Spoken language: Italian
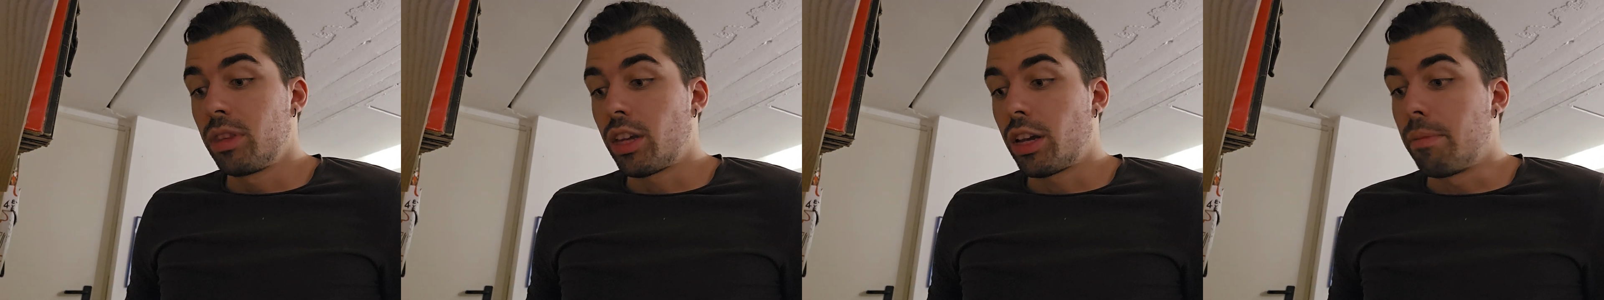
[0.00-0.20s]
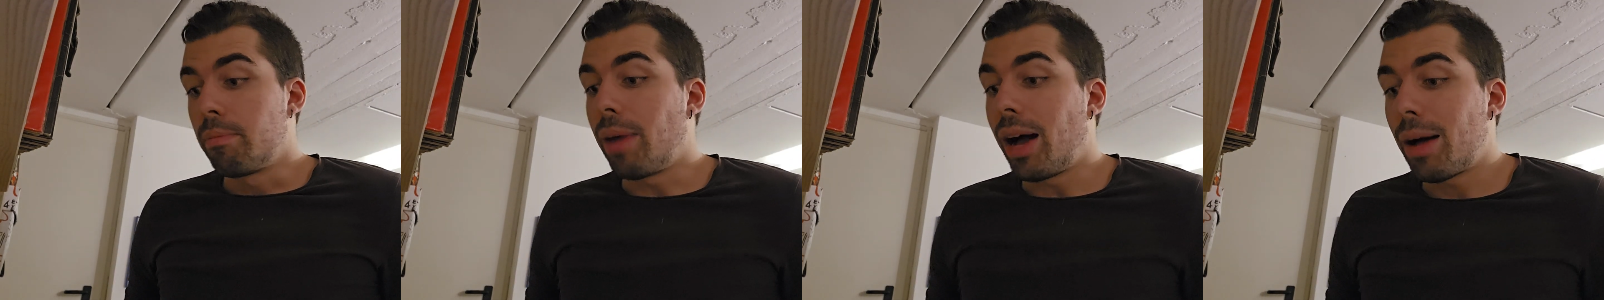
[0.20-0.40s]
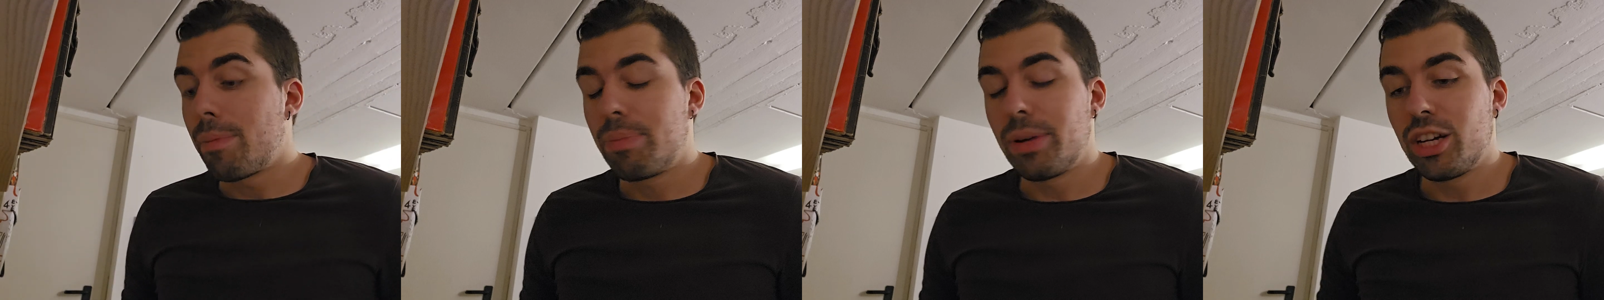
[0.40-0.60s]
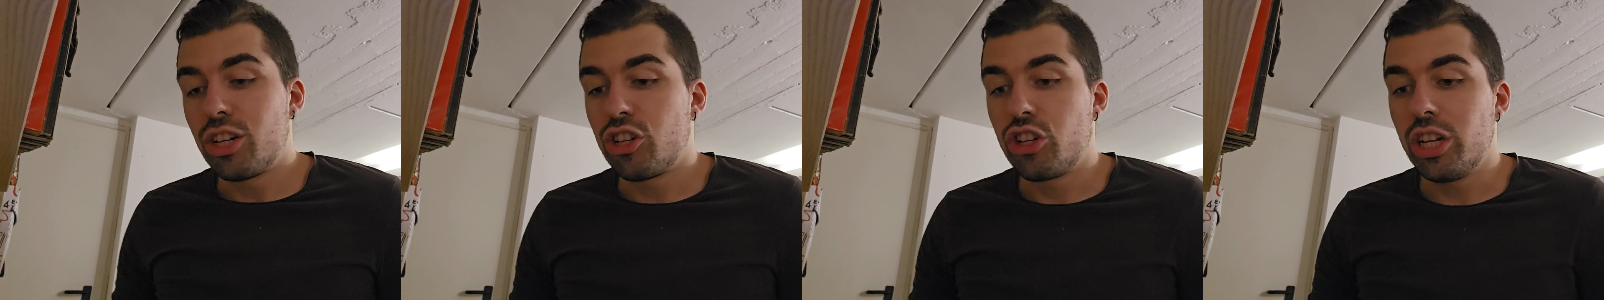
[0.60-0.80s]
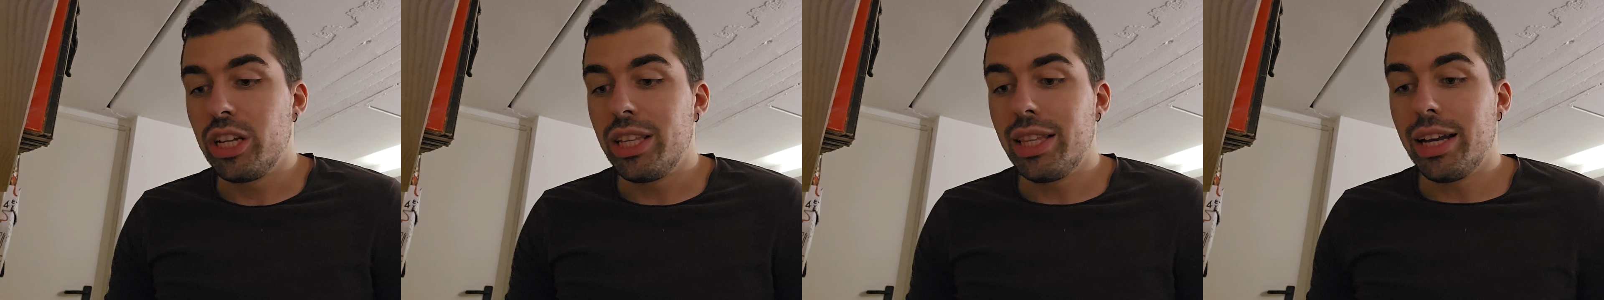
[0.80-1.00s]
ma a
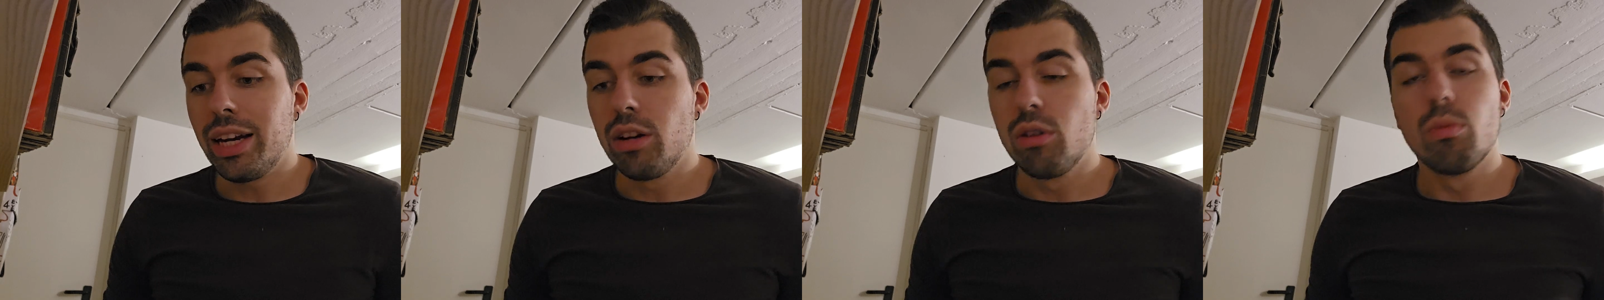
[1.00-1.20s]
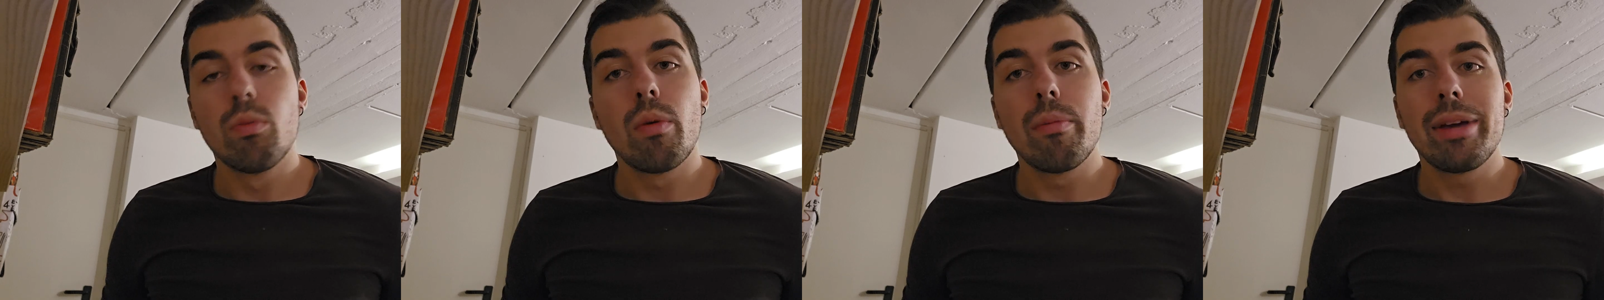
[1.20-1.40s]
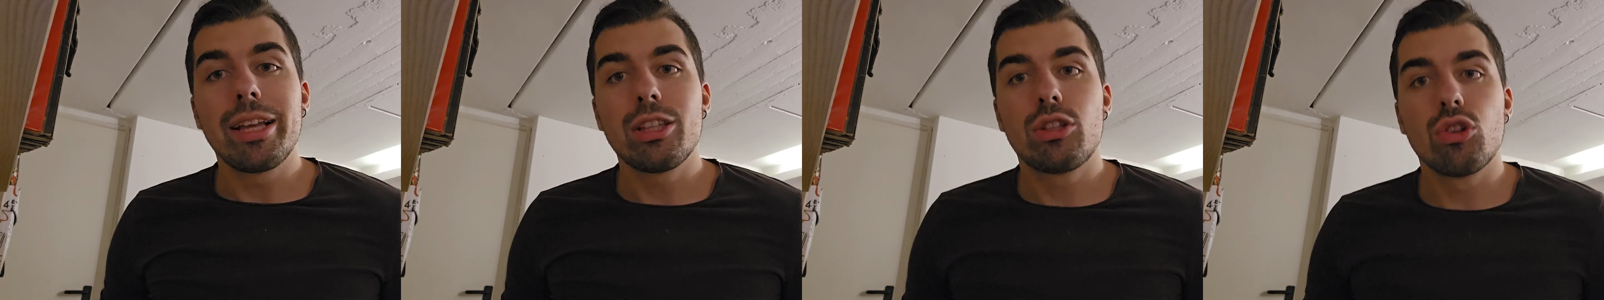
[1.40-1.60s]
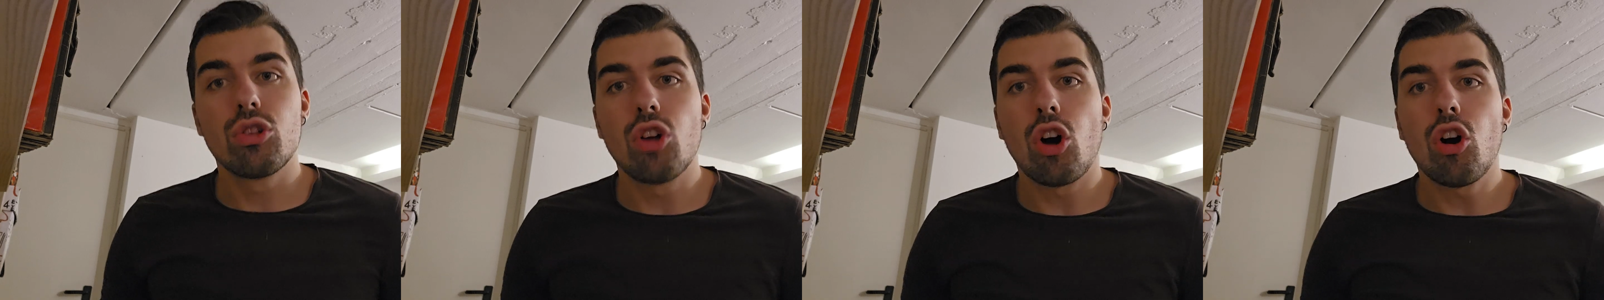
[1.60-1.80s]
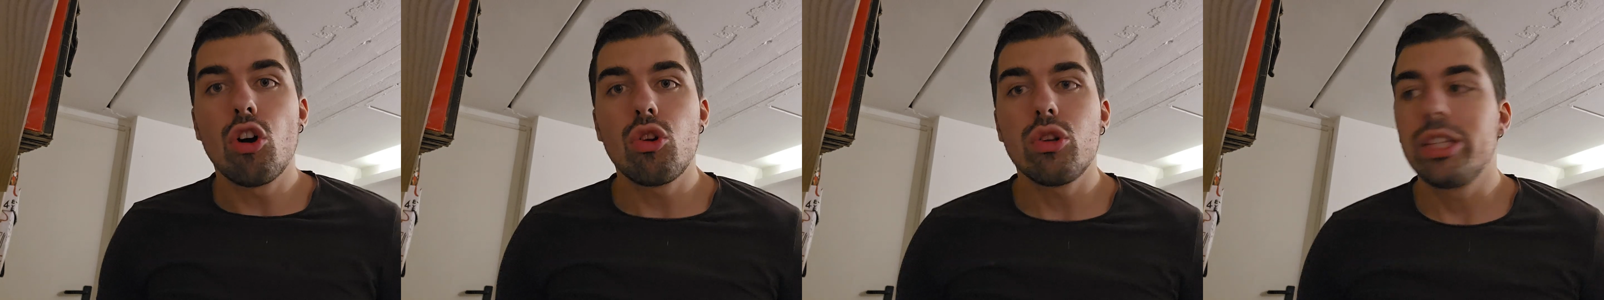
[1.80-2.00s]
prescindere in un momento
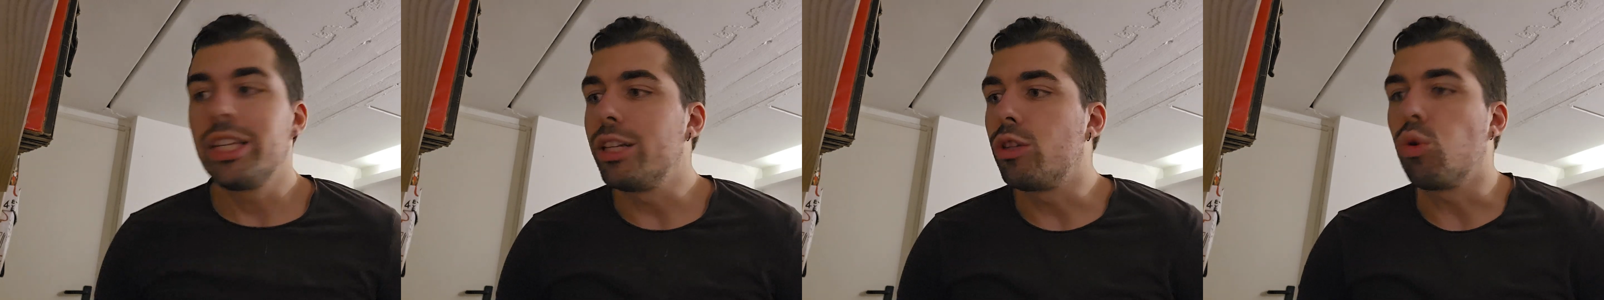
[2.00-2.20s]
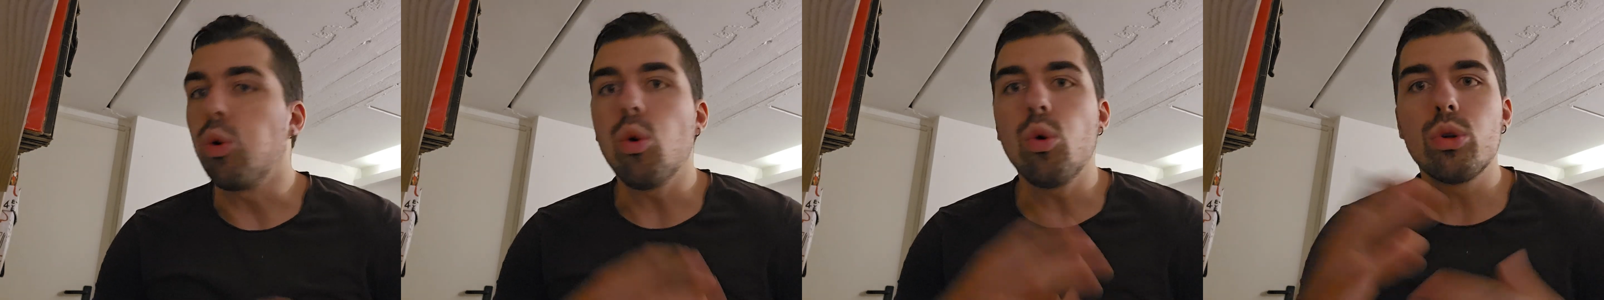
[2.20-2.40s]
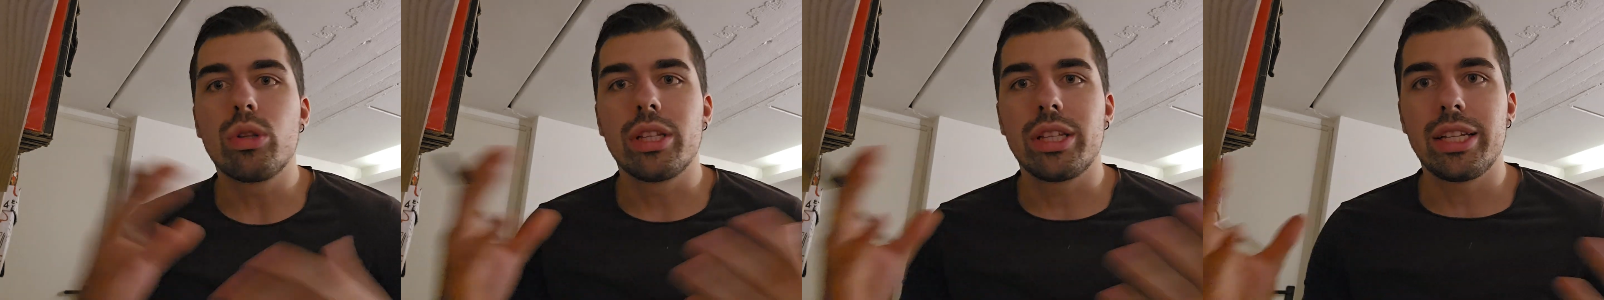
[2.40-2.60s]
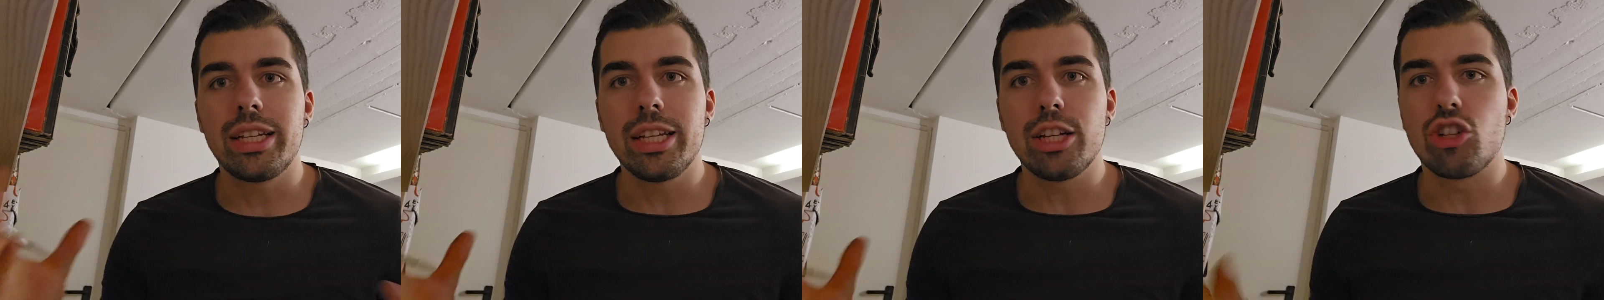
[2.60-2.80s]
d'oro di tutti,